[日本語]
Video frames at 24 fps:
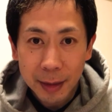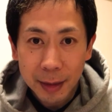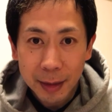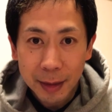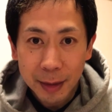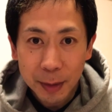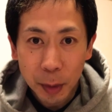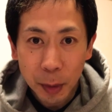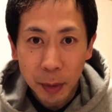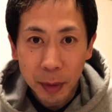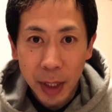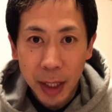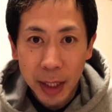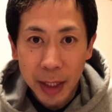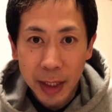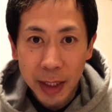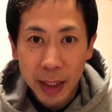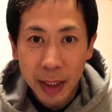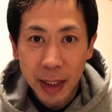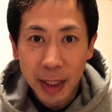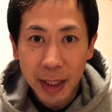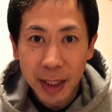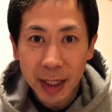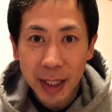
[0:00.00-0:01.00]
どんな一
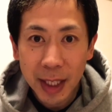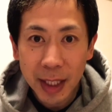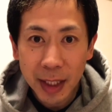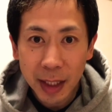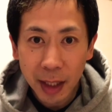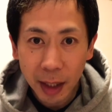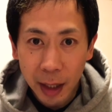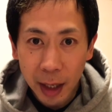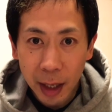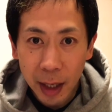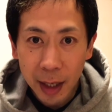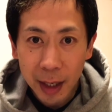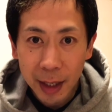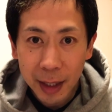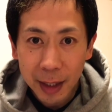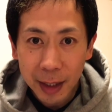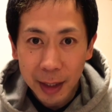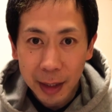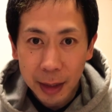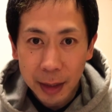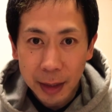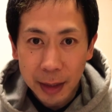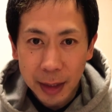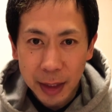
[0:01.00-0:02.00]
日でしたか
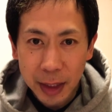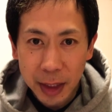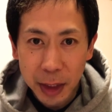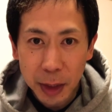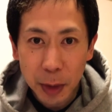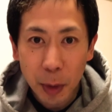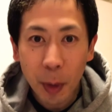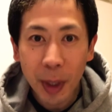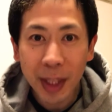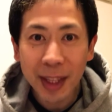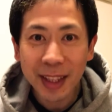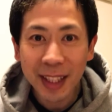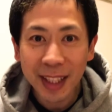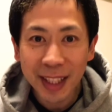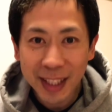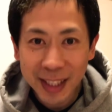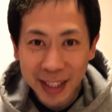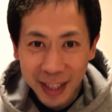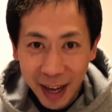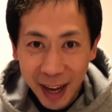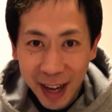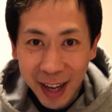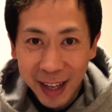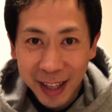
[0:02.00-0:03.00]
しんどかったです
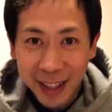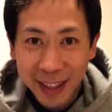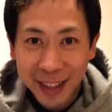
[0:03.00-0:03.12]
か